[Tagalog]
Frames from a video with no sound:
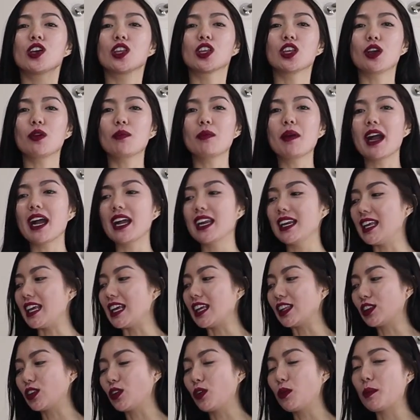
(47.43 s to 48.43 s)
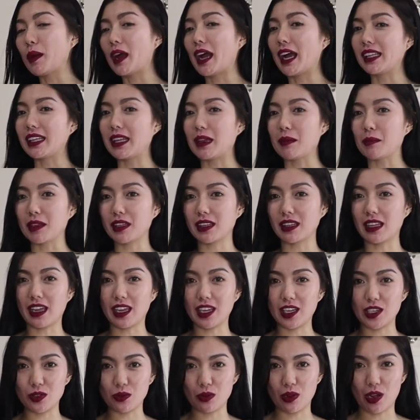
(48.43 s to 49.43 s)
yung mga link ng mga damit na
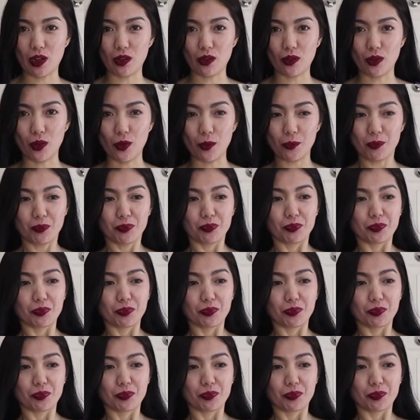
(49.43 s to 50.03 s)
kinuha ko